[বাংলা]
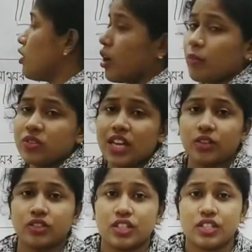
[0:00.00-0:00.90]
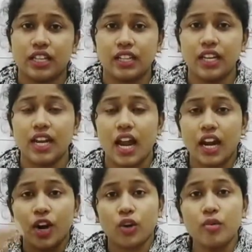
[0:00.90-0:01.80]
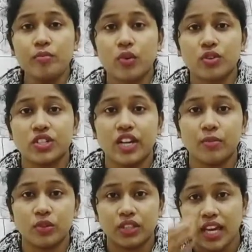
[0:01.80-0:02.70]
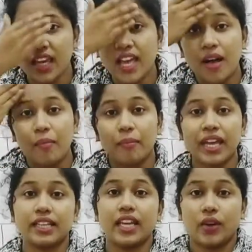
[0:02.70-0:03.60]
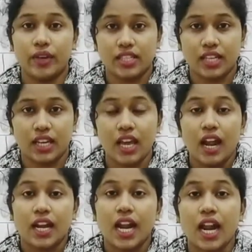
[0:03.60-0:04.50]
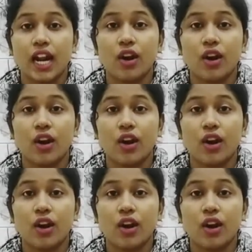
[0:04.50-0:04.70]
ধর্মযাজকদের সাথে নানা রকম প্রশ্নের মধ্যে মেতে রয়েছে নানা